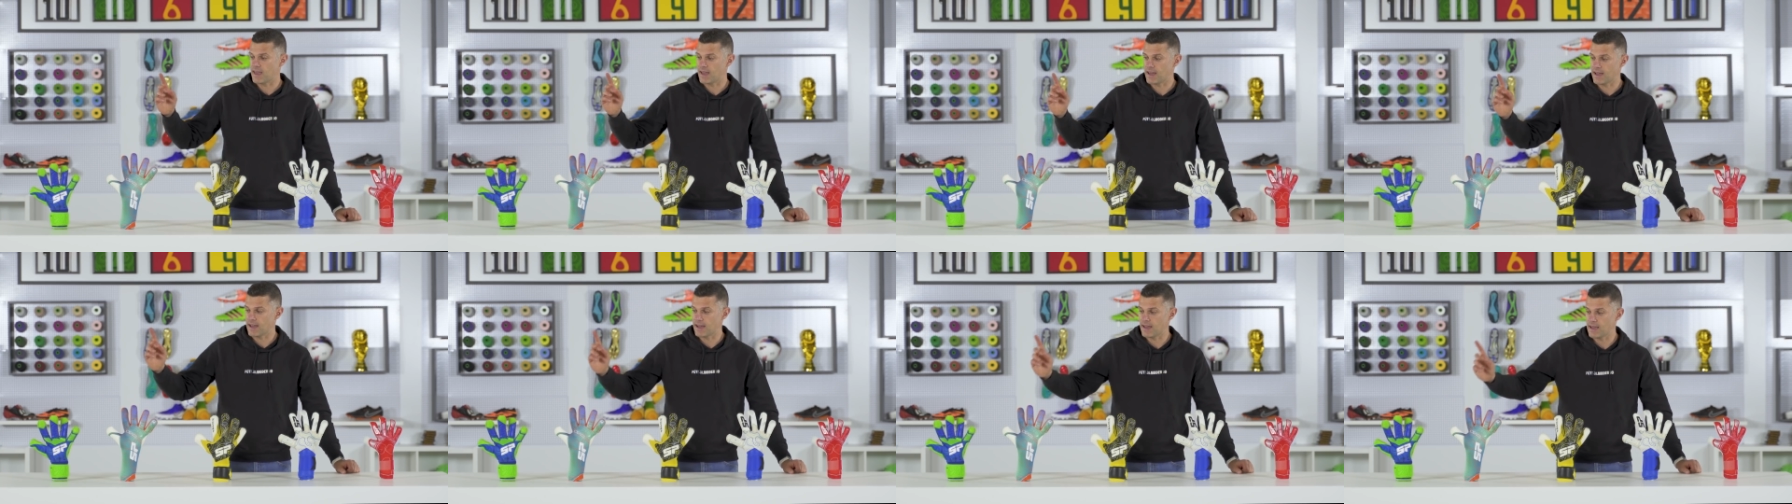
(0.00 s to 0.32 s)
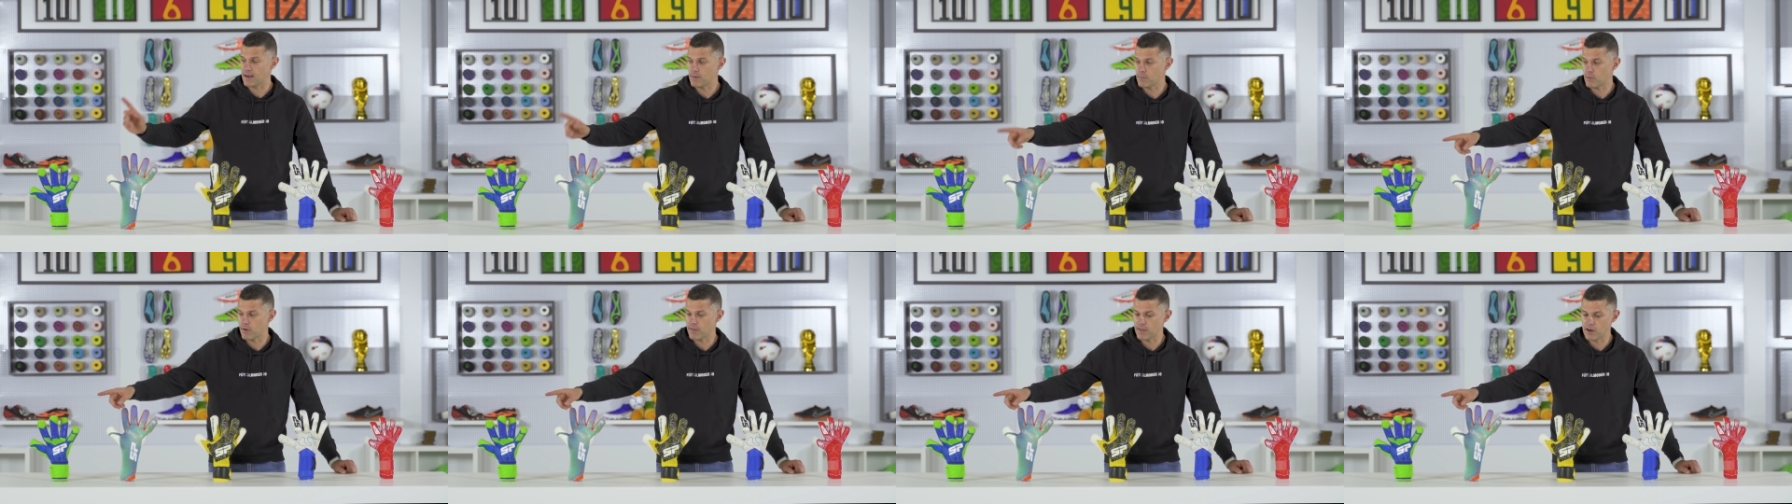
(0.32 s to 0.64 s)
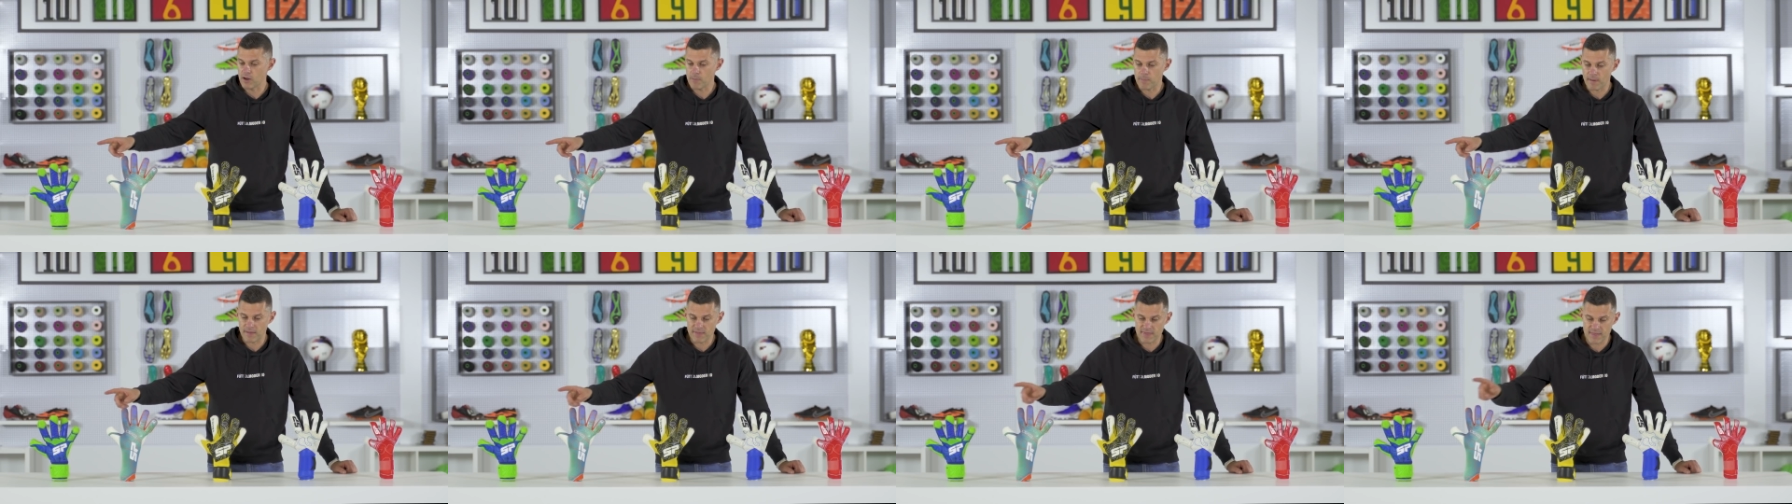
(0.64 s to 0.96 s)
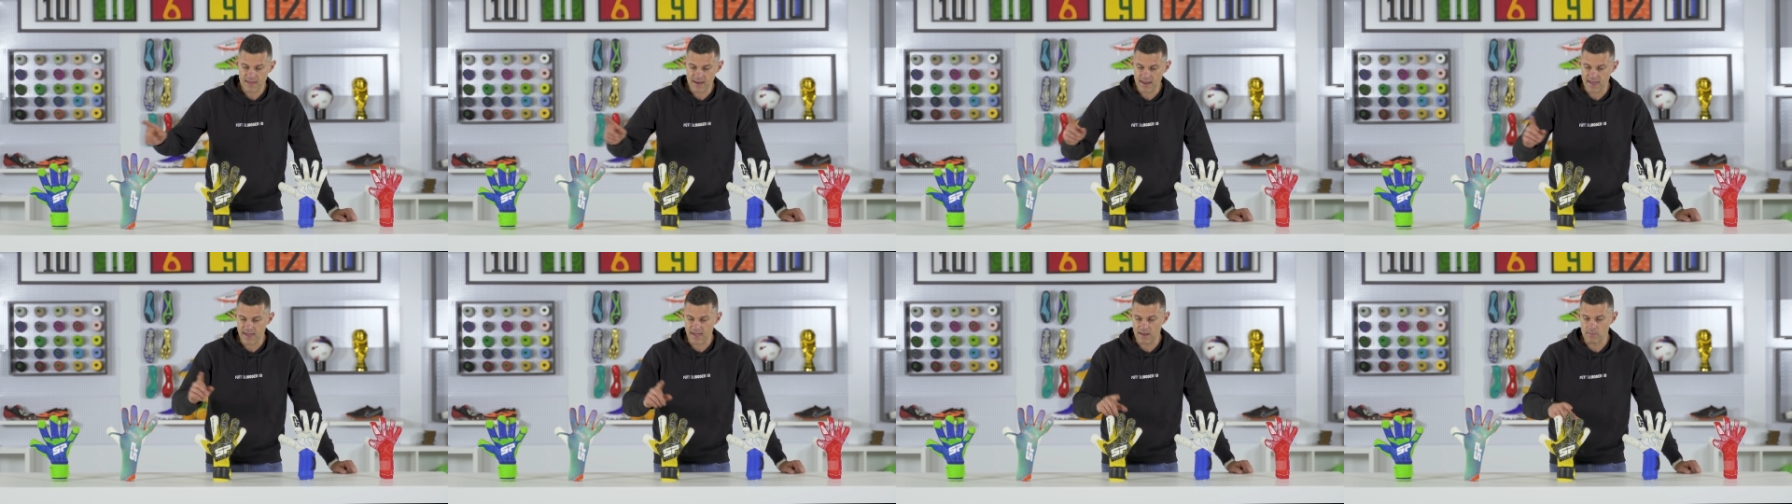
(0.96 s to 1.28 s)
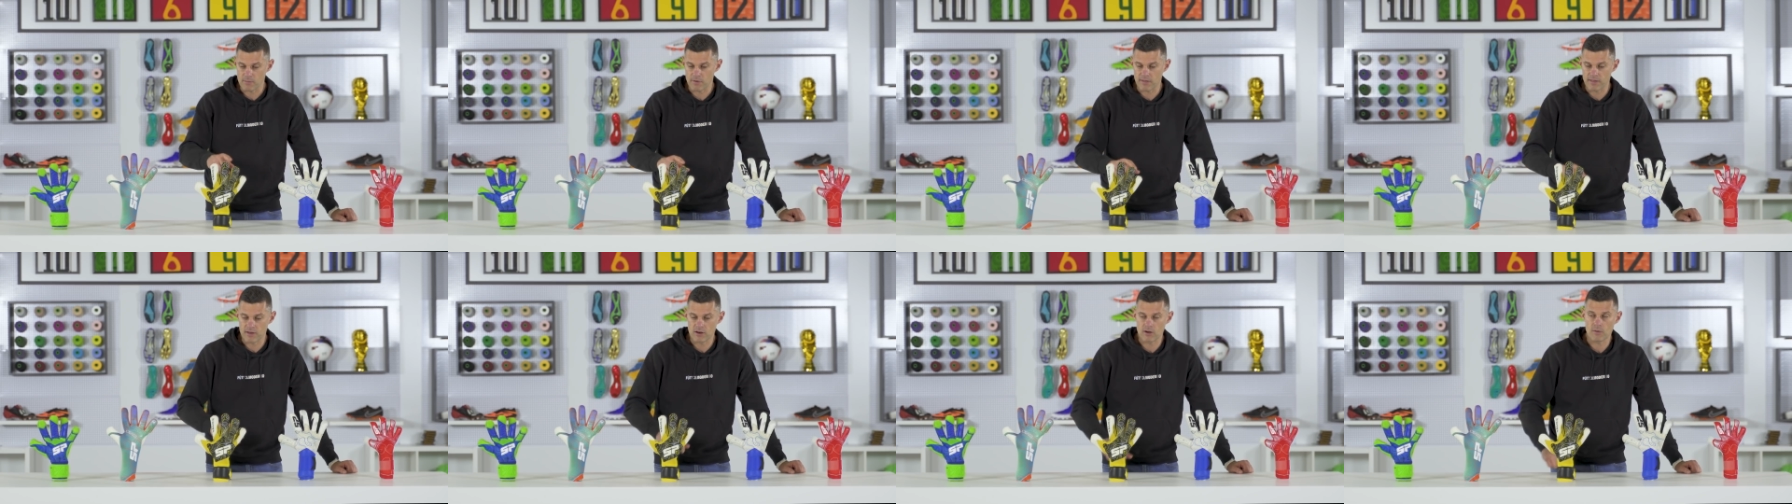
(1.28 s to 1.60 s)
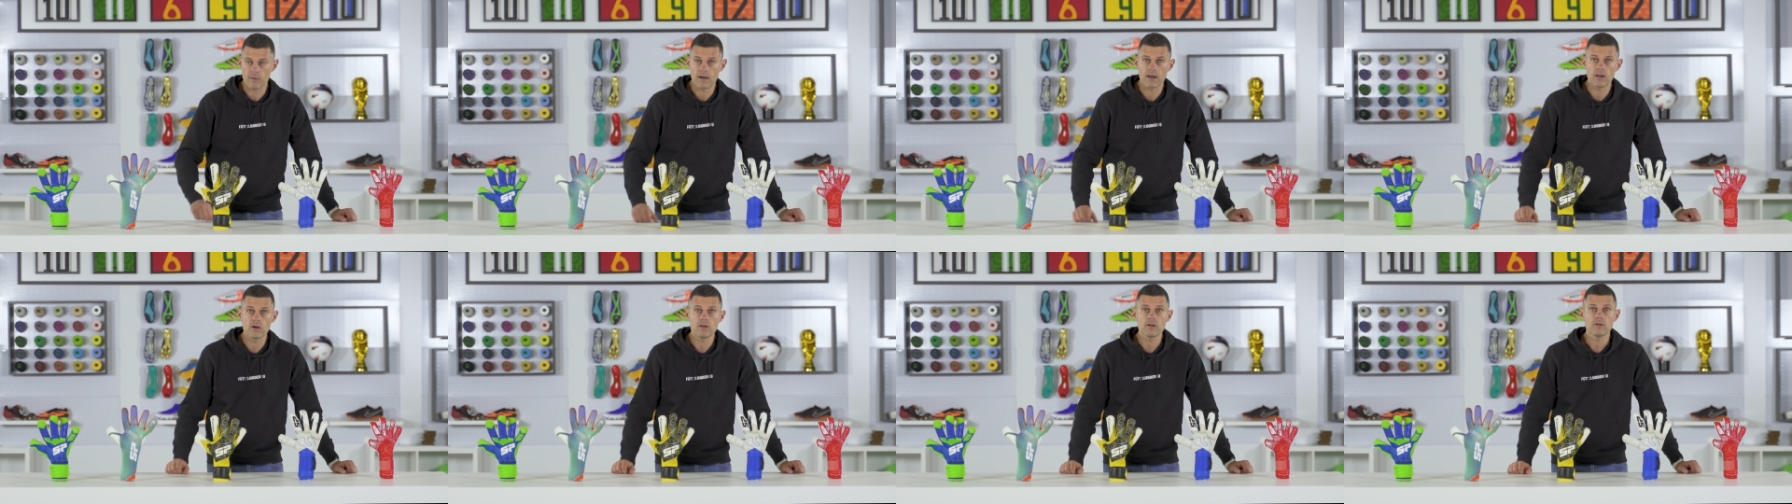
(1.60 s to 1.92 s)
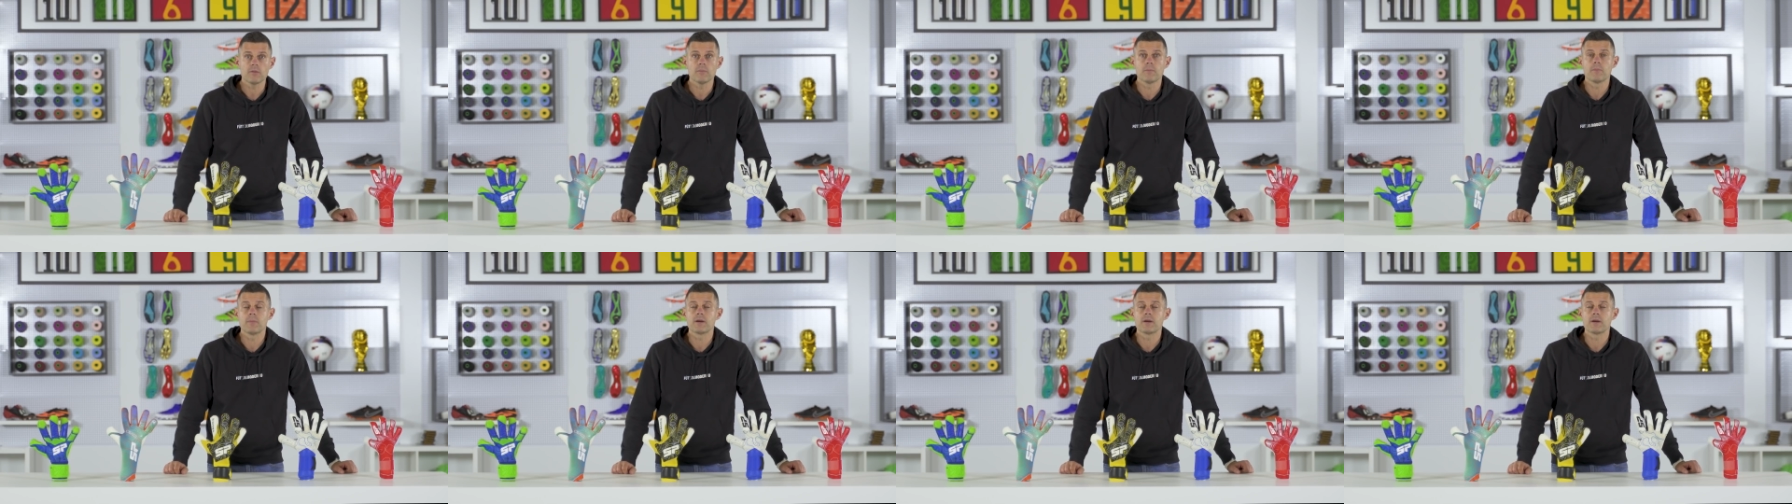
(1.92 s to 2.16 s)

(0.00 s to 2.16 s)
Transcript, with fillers: en el modelo Pantera, en el modelo Valor,